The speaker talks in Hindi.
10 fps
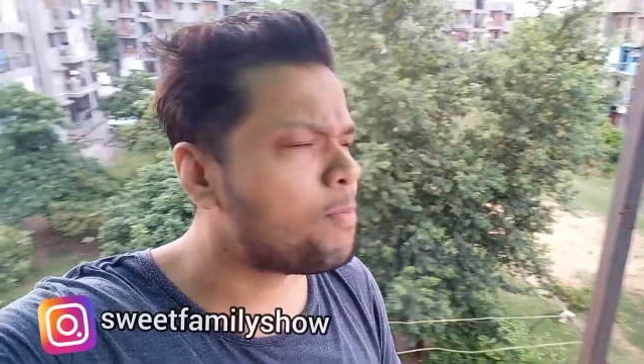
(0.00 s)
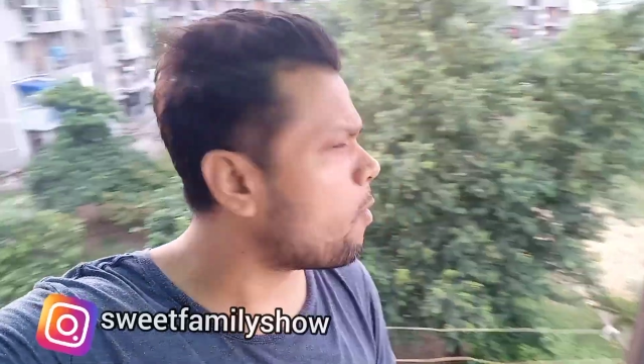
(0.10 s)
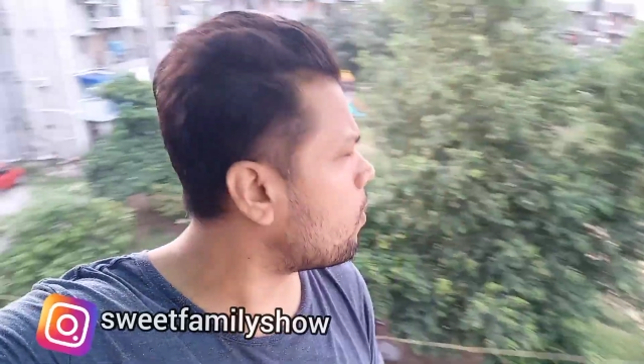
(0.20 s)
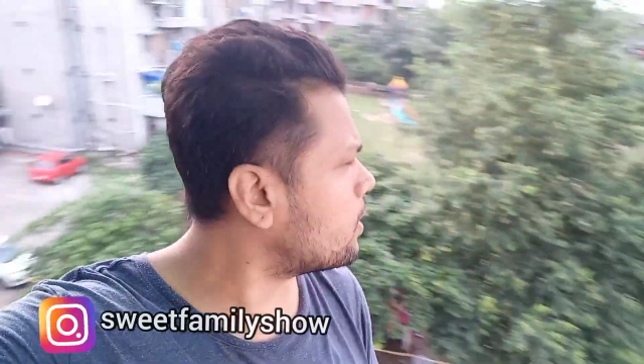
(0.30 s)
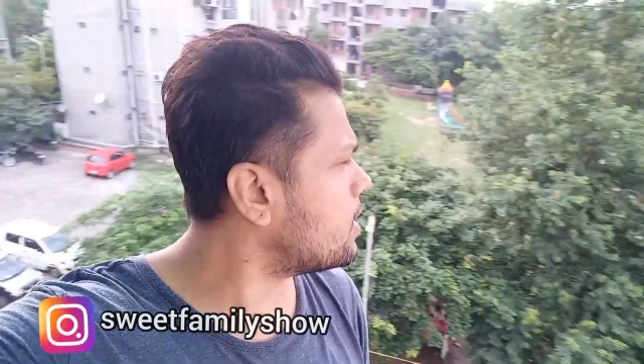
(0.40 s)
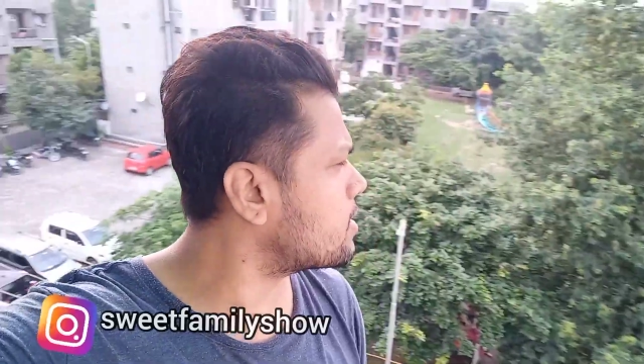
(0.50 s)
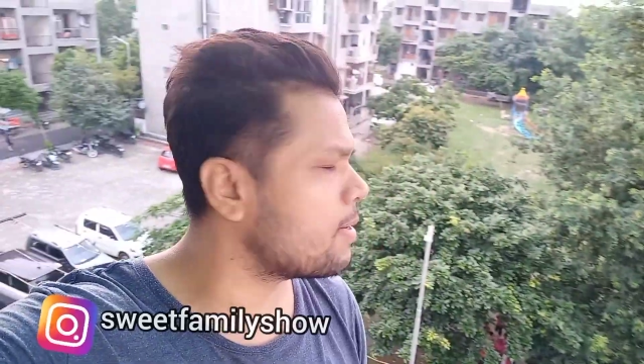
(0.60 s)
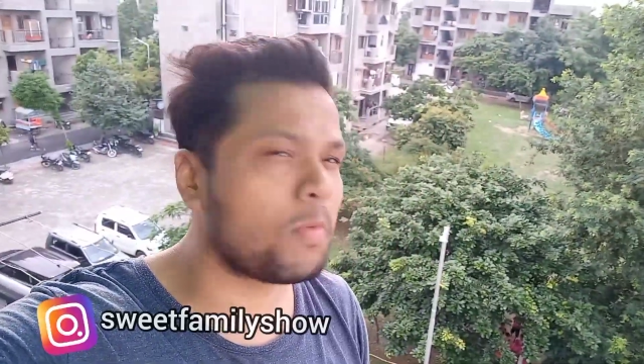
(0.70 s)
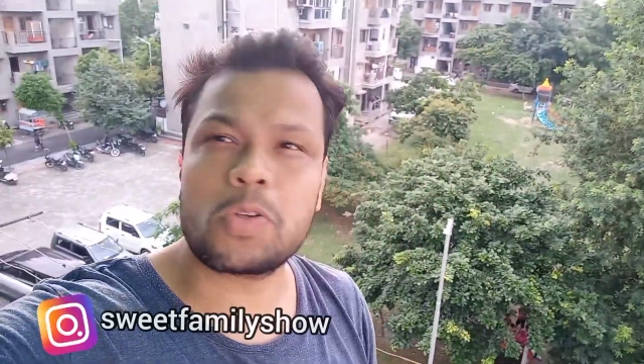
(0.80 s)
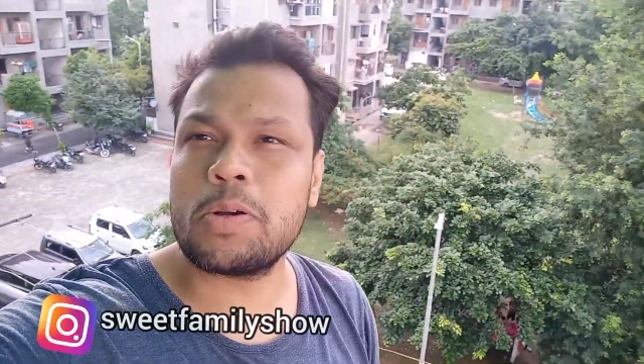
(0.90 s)
बहुत ही
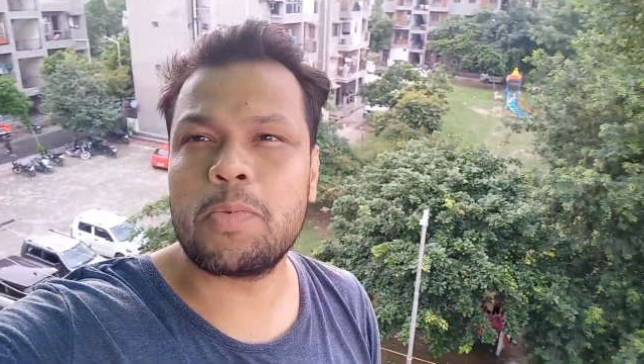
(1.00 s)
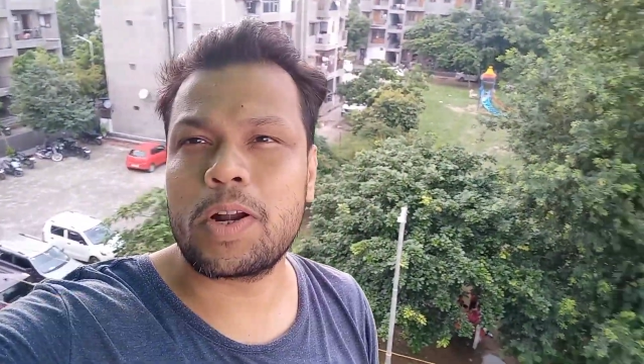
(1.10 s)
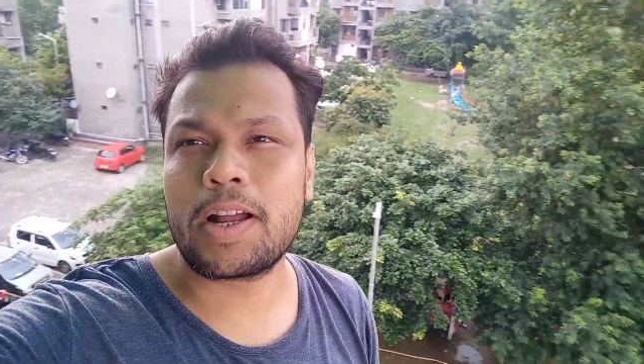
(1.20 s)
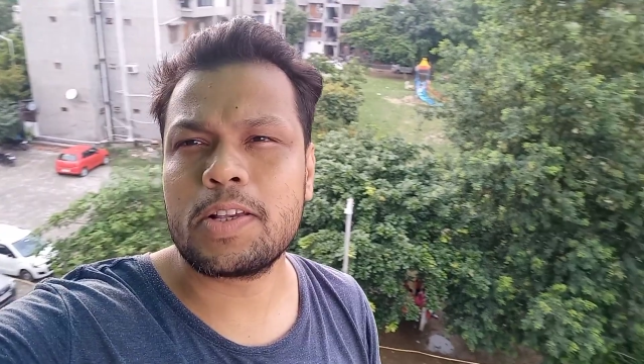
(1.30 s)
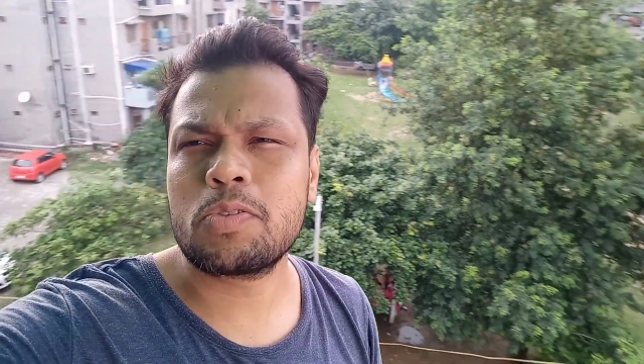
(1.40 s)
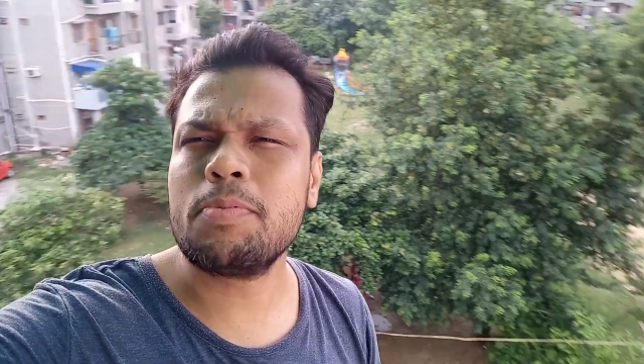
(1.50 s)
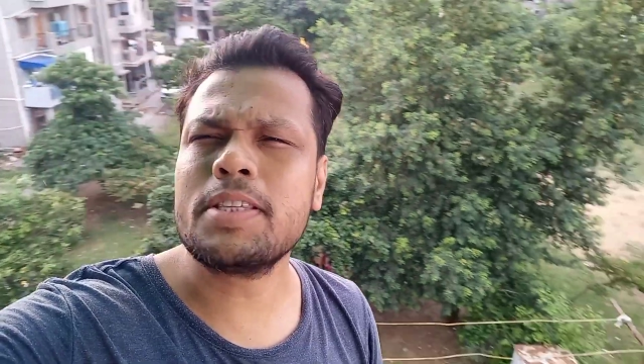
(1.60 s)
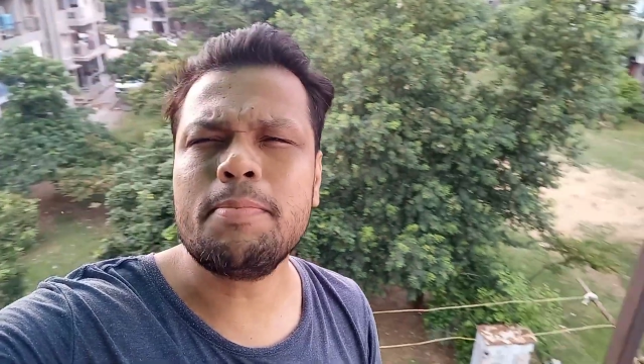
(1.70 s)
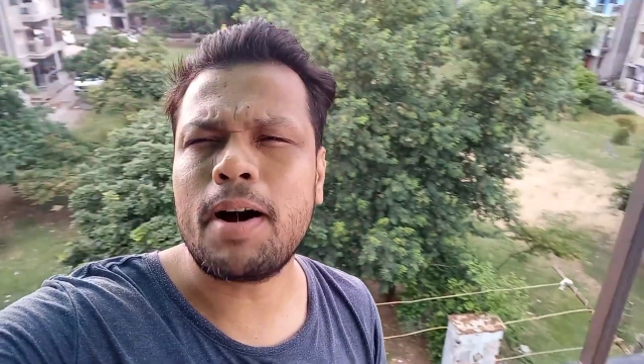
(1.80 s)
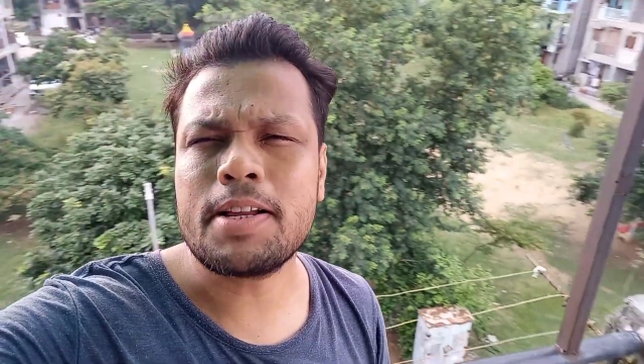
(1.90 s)
अच्छा मौसम हो रखा है सुबह
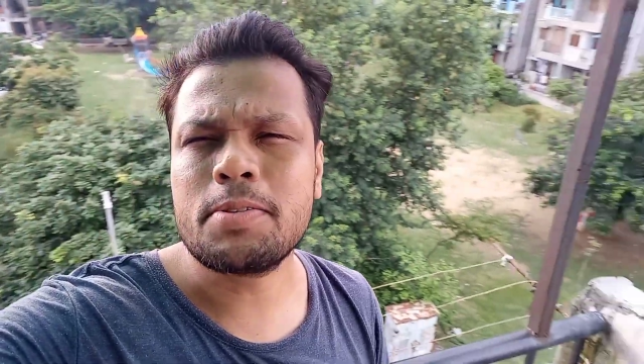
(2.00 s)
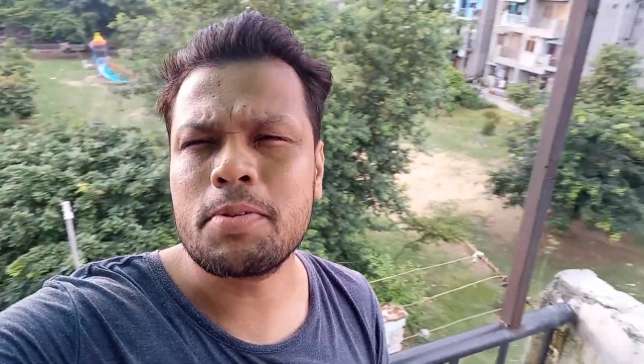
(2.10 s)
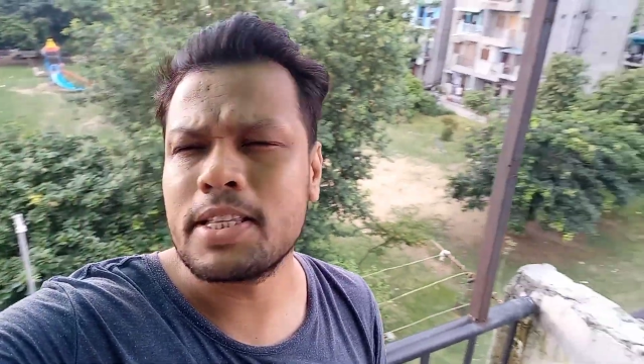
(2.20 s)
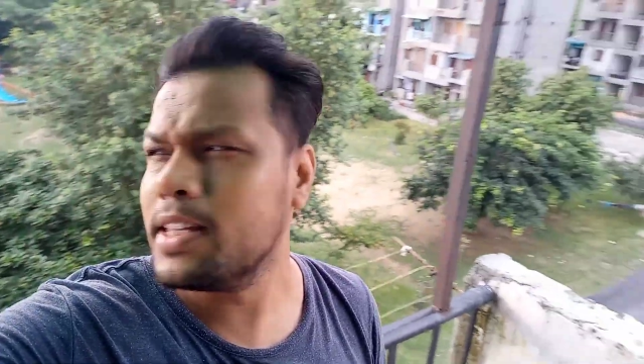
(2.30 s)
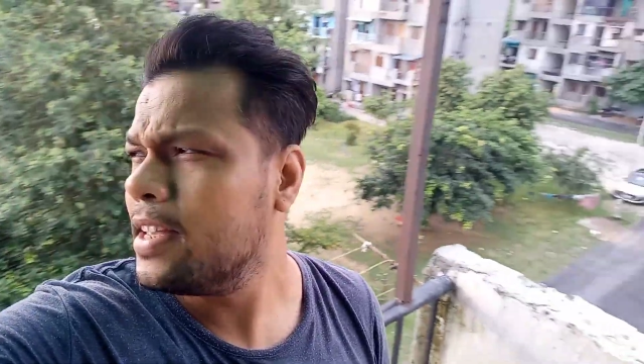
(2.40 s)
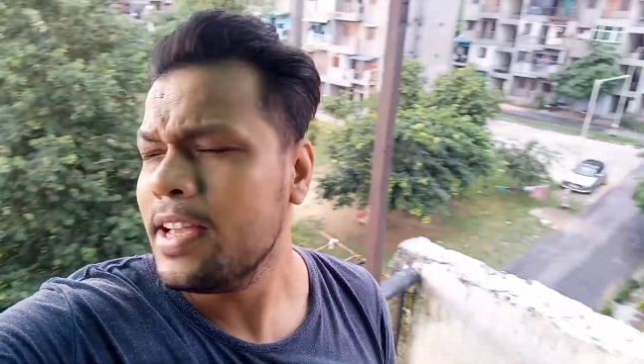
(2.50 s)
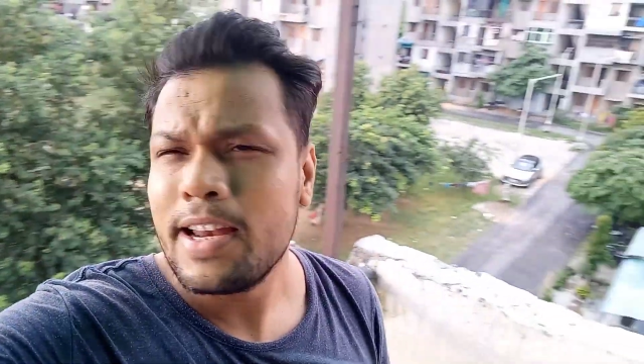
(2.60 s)
से ही बारिश हो रही थी